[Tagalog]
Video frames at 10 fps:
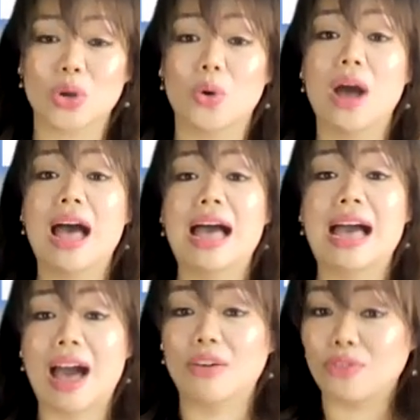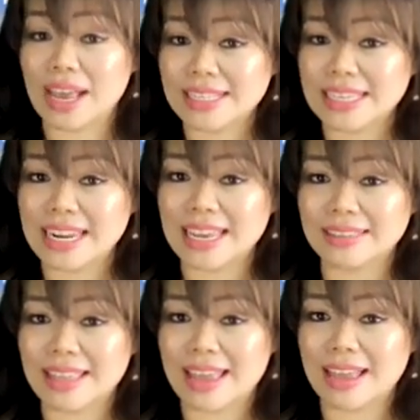So, uh,
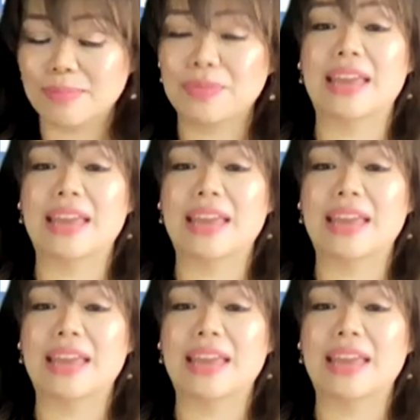vaccinated